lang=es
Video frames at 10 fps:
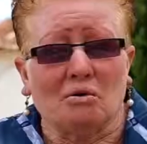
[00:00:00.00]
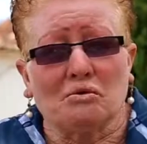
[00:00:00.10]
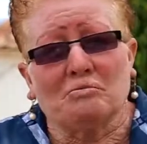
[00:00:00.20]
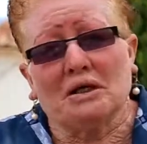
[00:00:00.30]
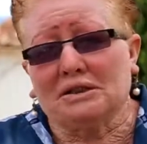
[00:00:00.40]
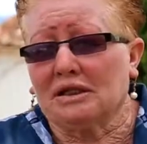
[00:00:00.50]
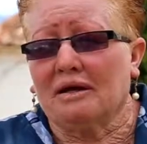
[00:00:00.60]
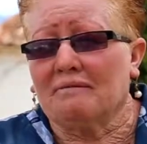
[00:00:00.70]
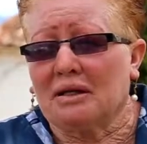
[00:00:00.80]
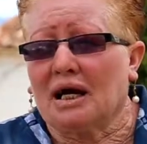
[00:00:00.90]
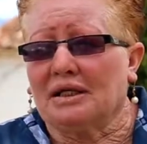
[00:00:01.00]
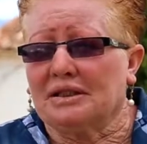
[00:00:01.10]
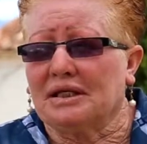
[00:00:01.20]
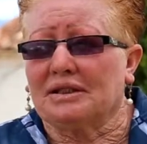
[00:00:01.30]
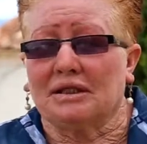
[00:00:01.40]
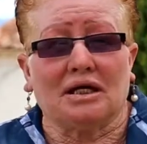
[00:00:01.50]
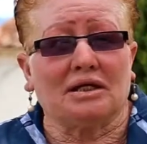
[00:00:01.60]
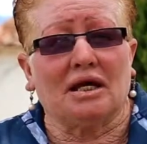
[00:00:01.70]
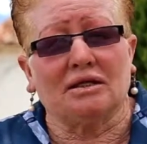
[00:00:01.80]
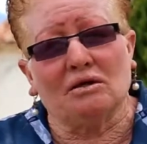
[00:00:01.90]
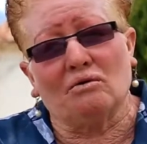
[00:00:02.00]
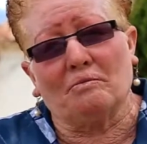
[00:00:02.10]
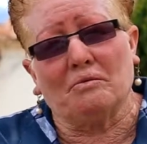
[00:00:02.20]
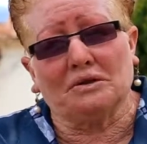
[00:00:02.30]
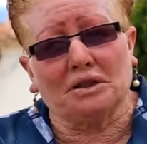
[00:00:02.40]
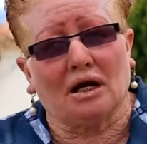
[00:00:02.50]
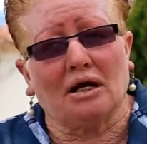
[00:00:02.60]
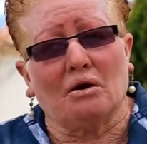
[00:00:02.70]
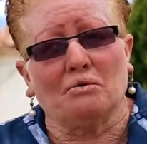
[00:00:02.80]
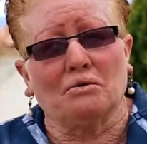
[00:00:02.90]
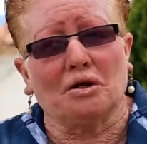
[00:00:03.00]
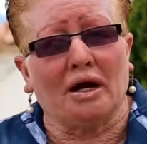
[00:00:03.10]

uno puede decir es mi casita, ya nadie lo va a poder sacar a uno de